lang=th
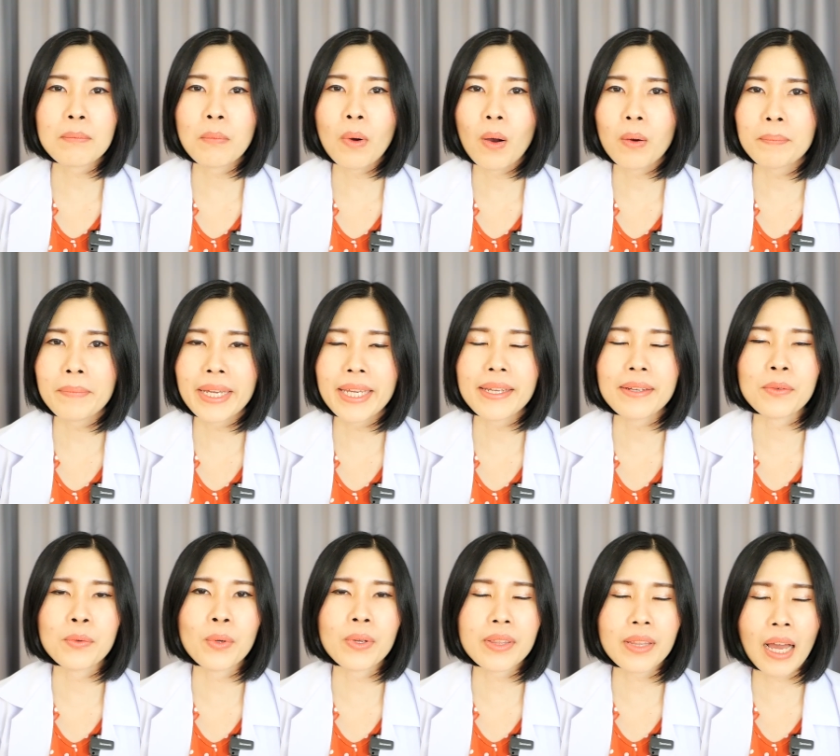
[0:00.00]
คะ มองไม่เห็
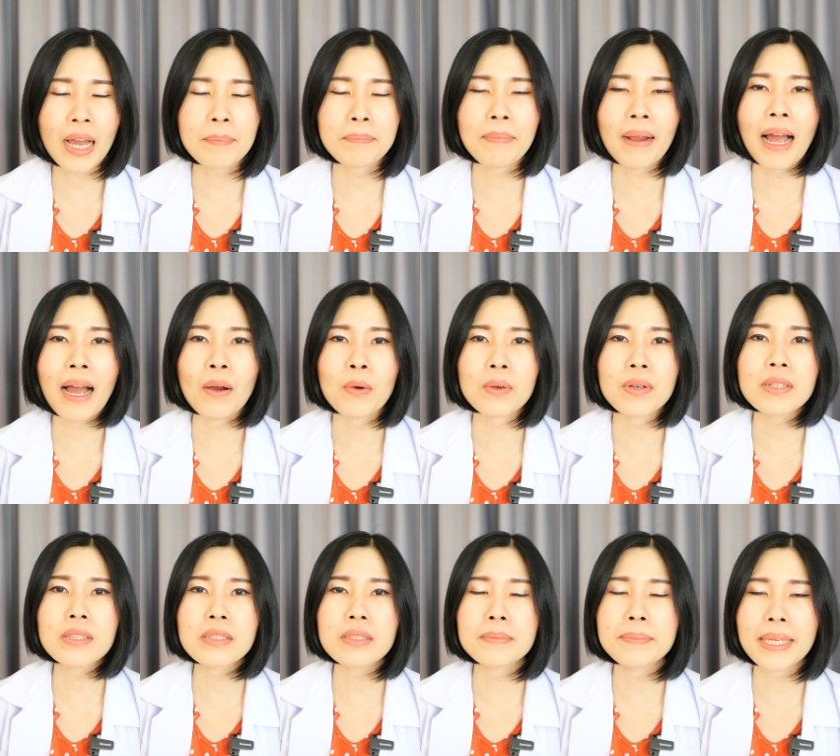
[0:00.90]
นด้วยตาเปล่า
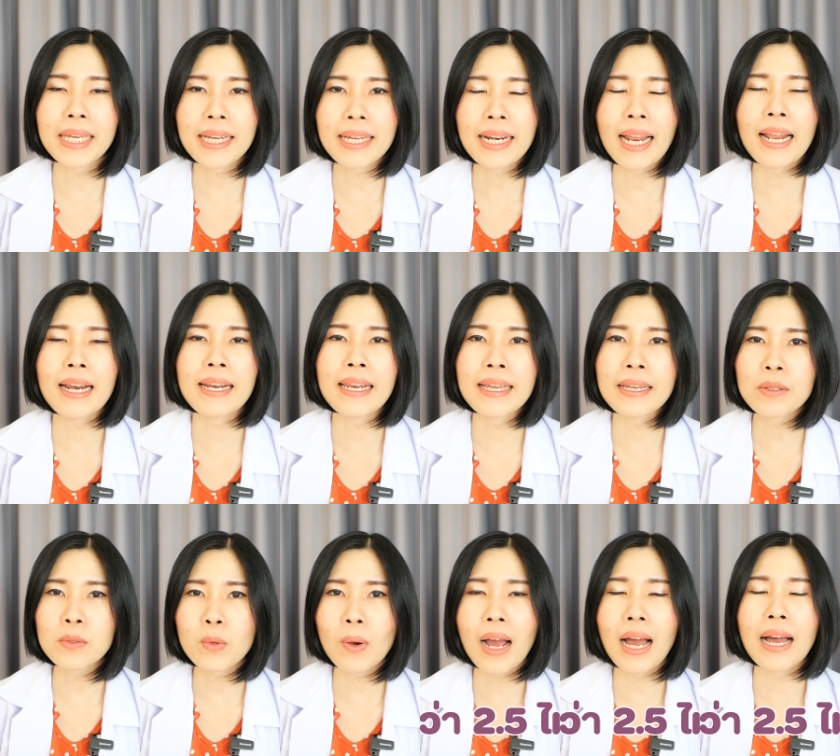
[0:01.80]
ก็คือมีขนาดเล็ก
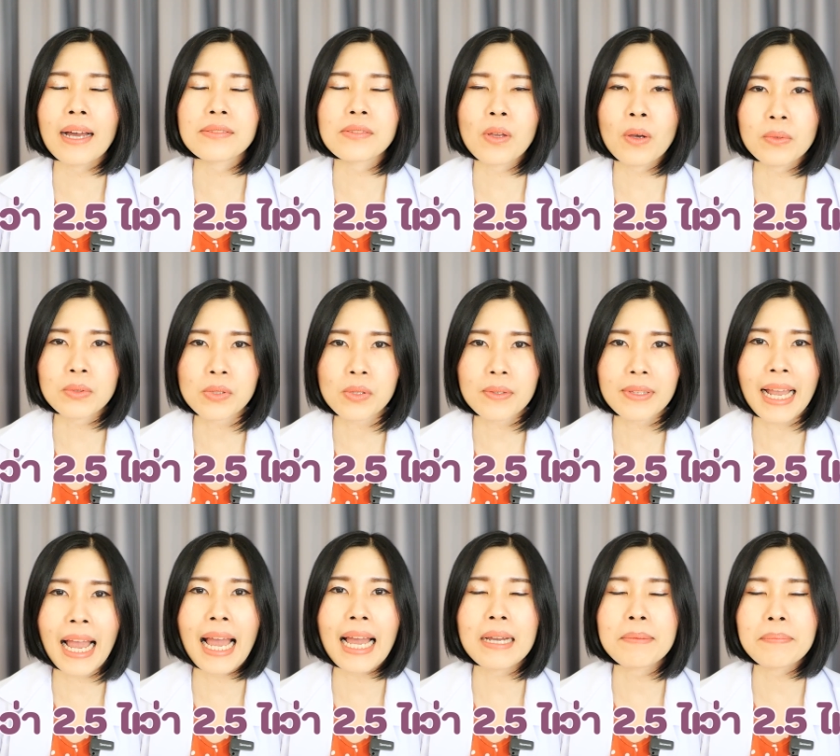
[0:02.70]
กว่า
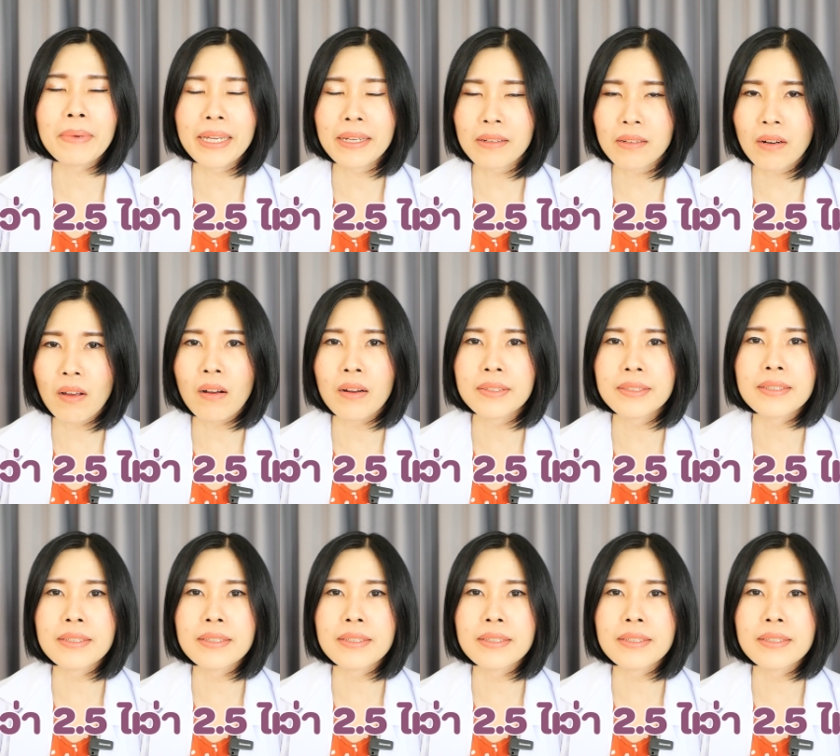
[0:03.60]
2.5 ไมครอ